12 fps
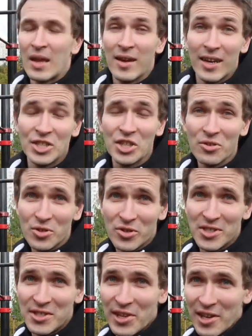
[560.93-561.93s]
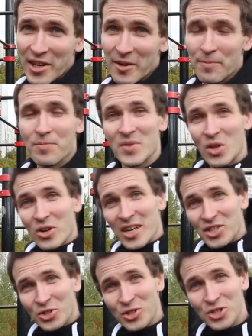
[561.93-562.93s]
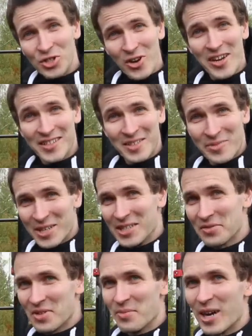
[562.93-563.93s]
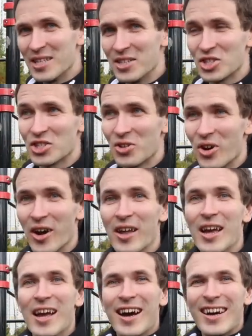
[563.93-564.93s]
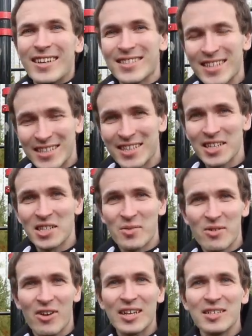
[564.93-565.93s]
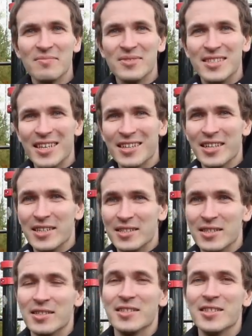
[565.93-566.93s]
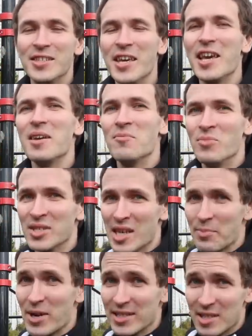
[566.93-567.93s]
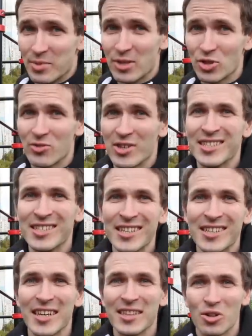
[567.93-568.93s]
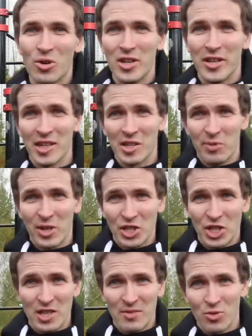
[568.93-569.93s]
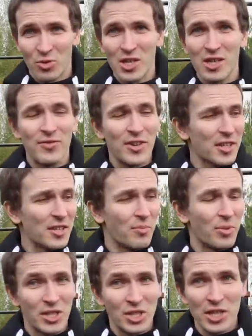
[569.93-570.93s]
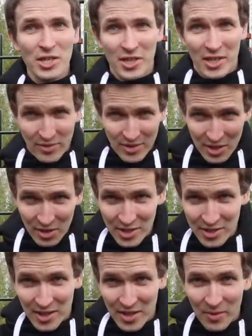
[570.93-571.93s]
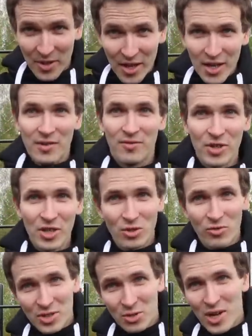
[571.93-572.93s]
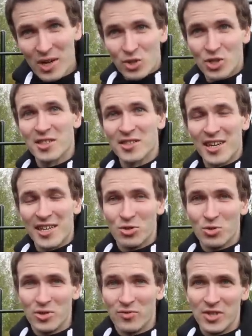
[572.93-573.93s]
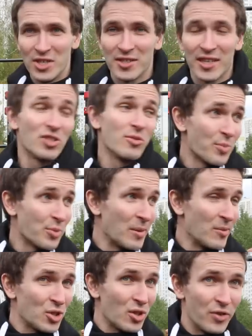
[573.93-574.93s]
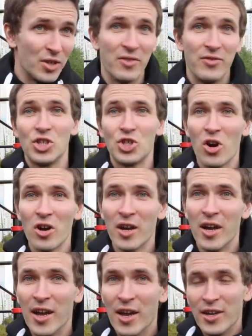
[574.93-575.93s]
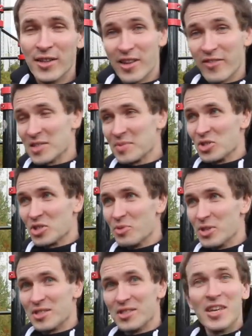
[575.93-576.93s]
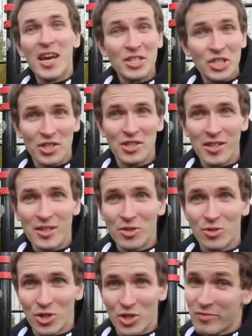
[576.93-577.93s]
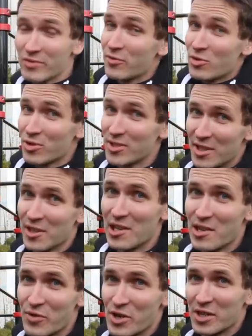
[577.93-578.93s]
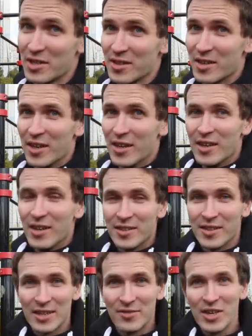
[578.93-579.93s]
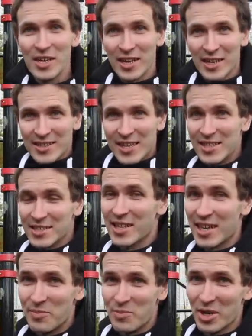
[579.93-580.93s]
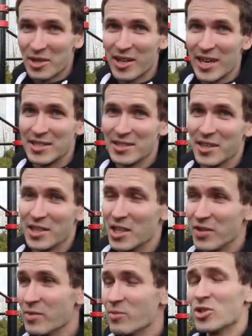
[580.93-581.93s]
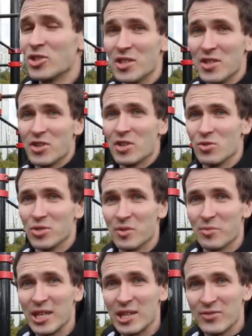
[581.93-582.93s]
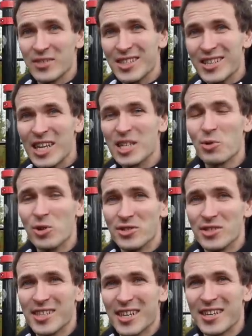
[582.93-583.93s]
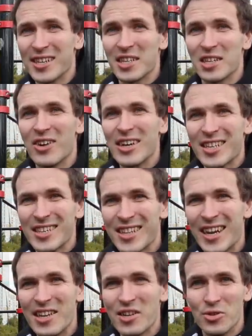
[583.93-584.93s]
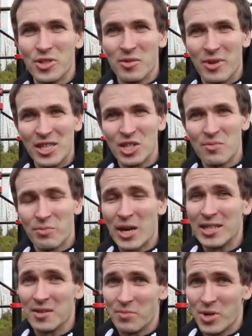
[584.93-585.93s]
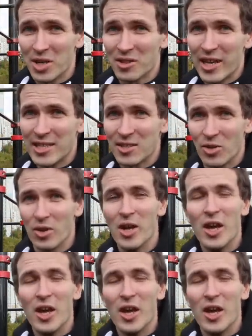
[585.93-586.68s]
Очки у него стильные. Но хочу еще раз обратить внимание, что с открытым хватом делать небезопасно, потому что у вас нет контроля над положением руки и верхнем положении, когда вы сделаете там выход, у вас рука может соскользнуть вниз. Особенно потому, что вы новичок, для вас может быть неожиданностью то, что вы вдруг сделали выход на две и оказались над перекладиной, и вы можете навернуться. Поэтому всегда используйте закрытый хват, контролируйте большим пальцем перекладину.